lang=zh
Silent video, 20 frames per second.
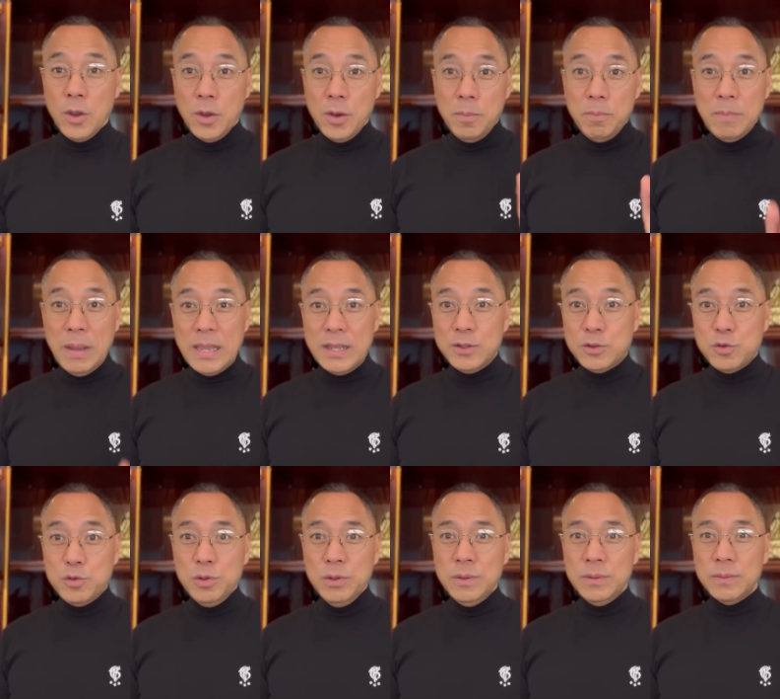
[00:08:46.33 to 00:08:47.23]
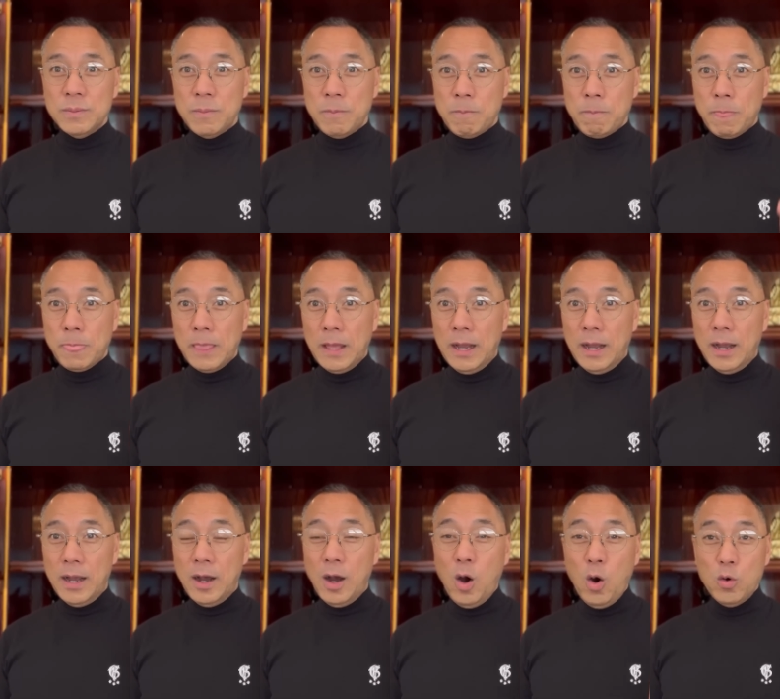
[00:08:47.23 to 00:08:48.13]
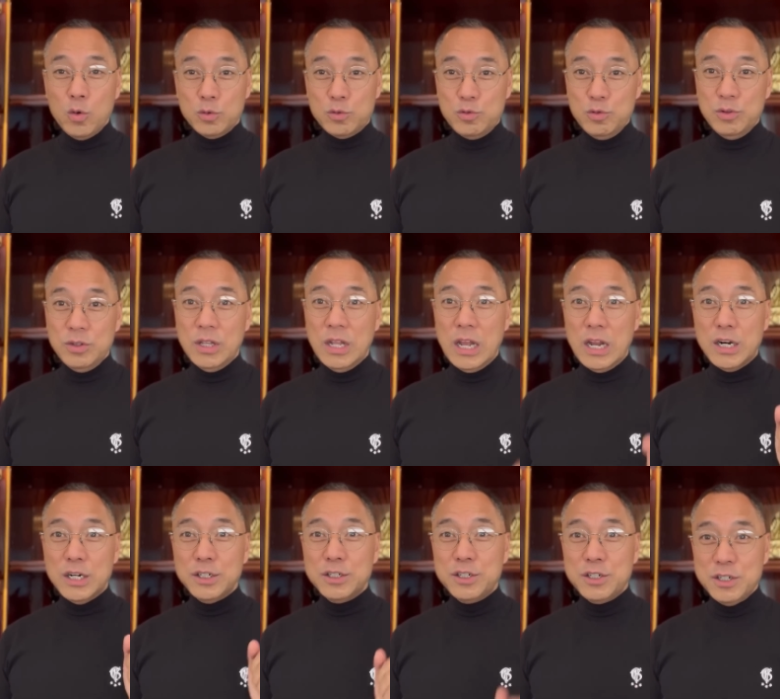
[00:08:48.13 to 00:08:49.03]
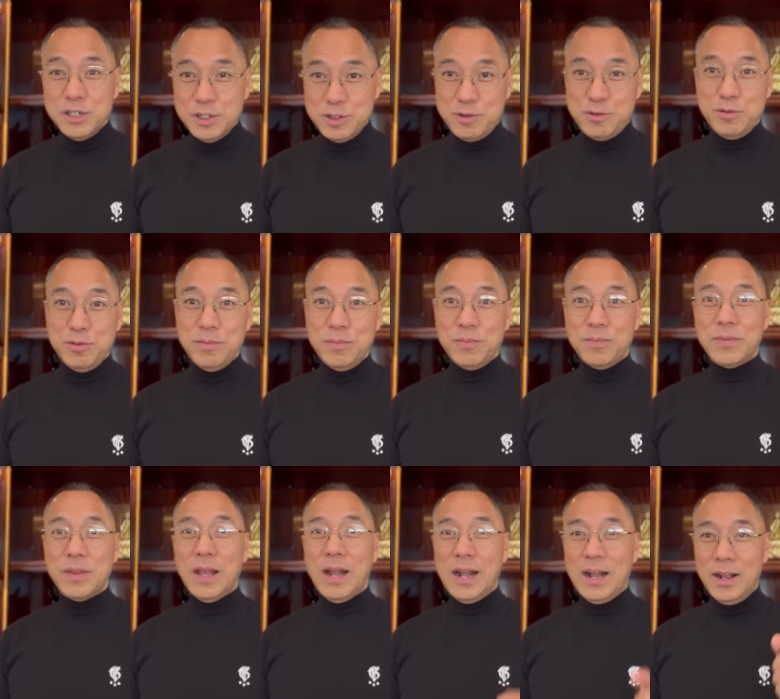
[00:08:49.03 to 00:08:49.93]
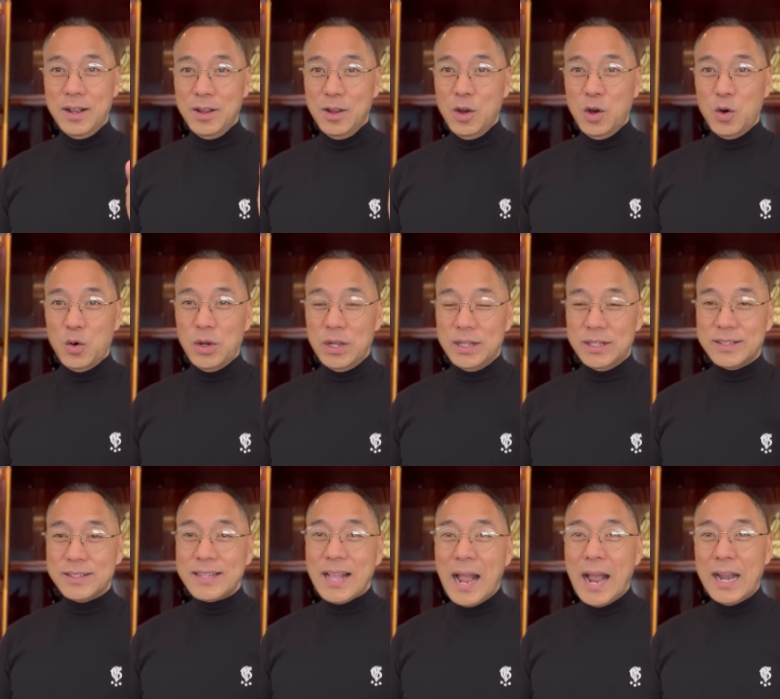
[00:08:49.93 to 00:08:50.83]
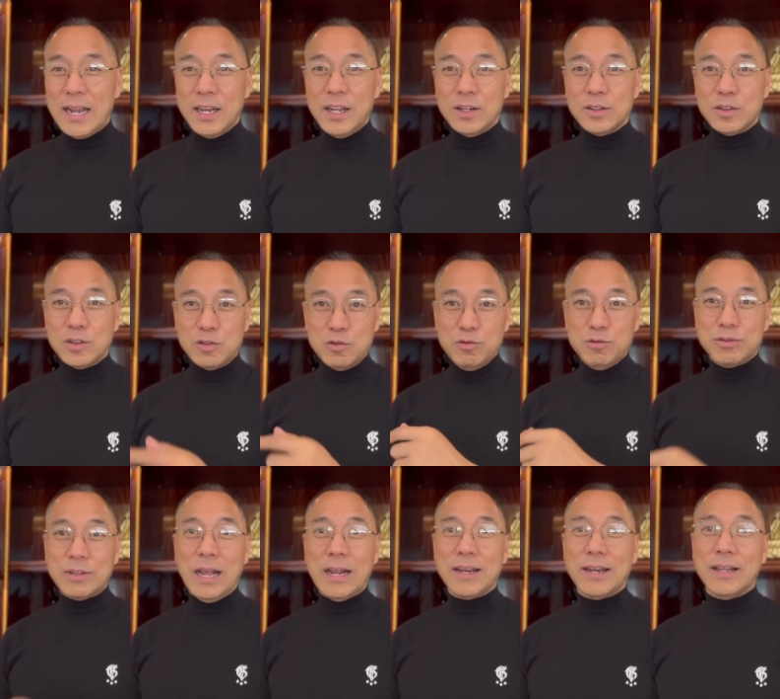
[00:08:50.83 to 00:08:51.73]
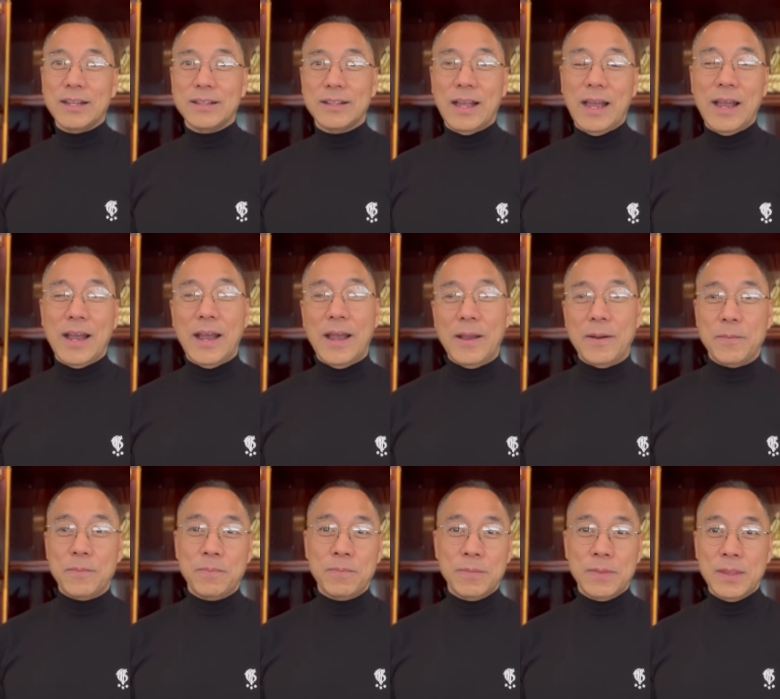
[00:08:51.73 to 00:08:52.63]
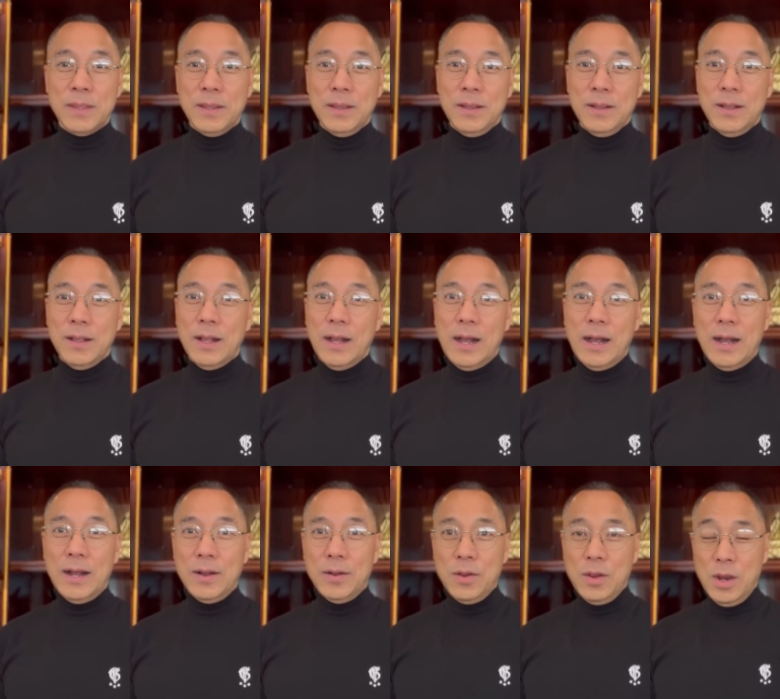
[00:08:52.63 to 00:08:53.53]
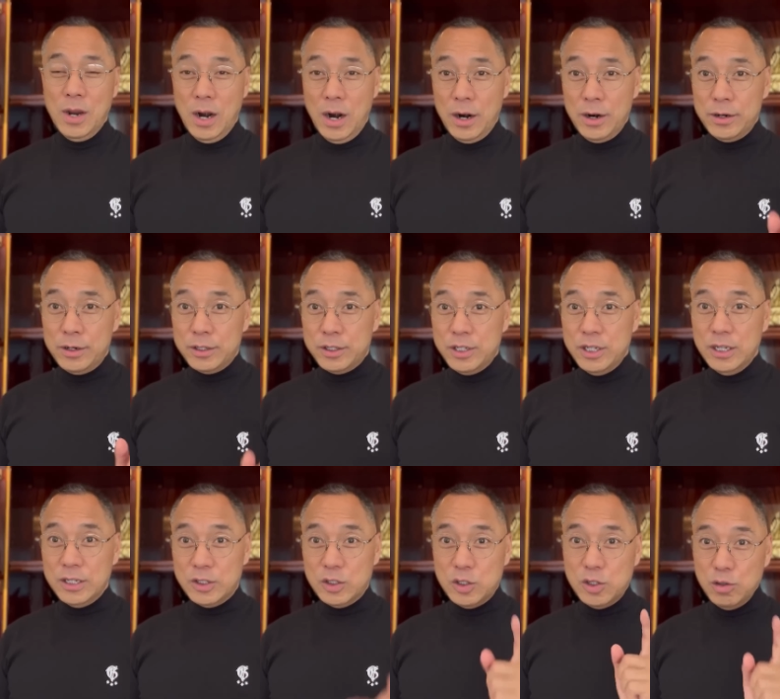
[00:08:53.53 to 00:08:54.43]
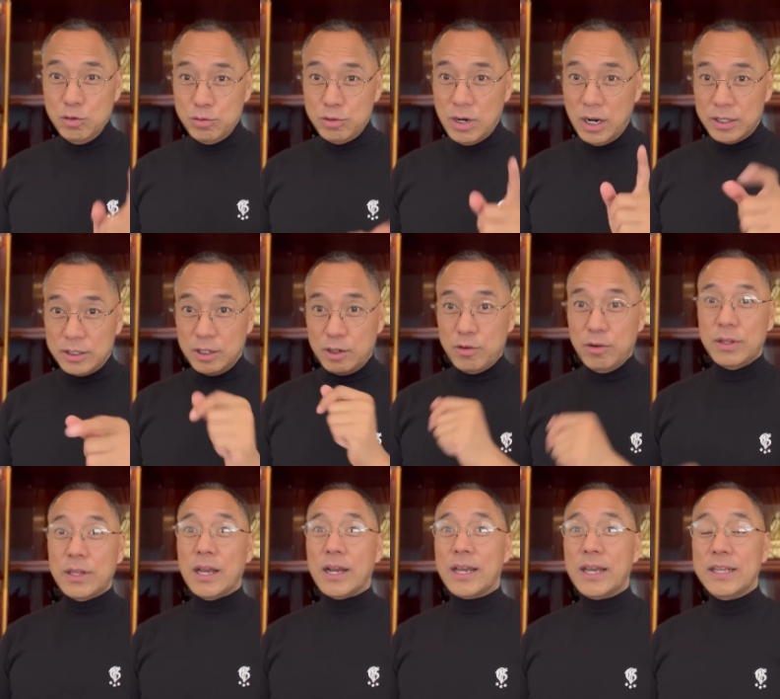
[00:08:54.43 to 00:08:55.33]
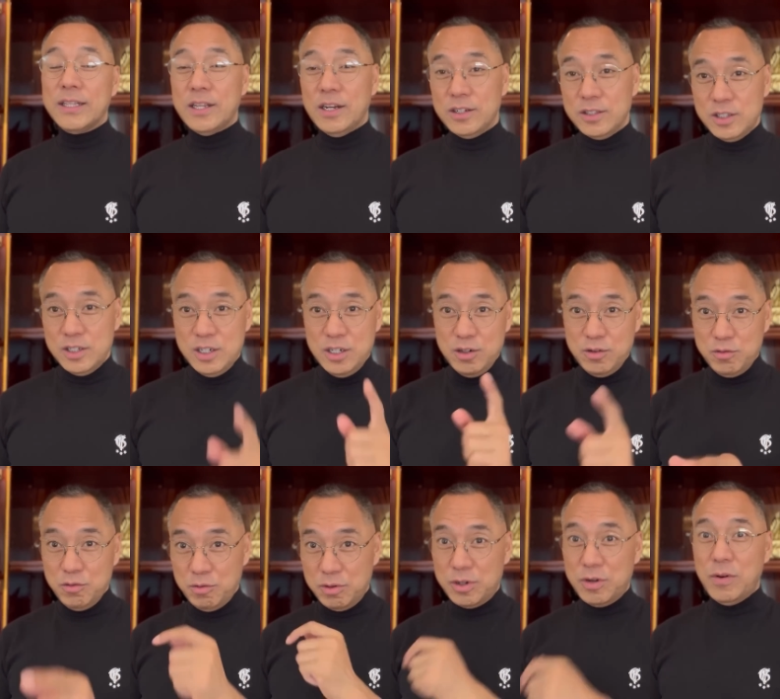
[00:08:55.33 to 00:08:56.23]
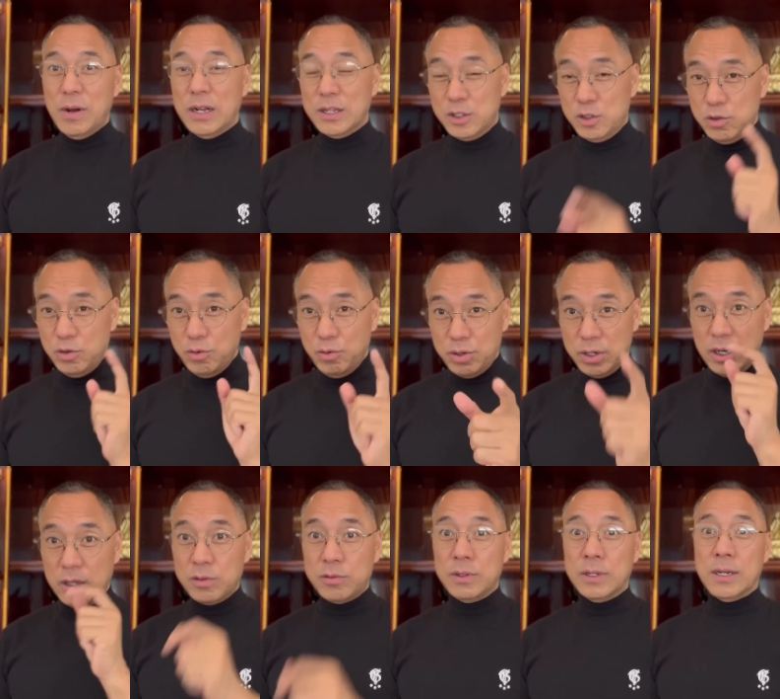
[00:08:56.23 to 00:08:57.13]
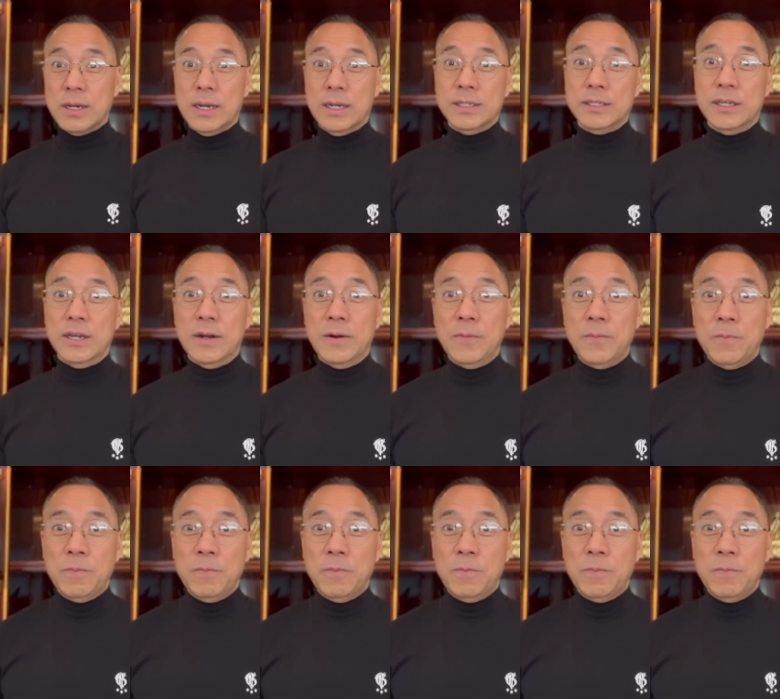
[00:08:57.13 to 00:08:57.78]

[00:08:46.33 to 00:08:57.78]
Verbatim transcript: 美军啊、澳军、日军啊会大量的驻扎在台海，啊，而且就让你共产党开枪，记住我这话，就会让共产党开枪。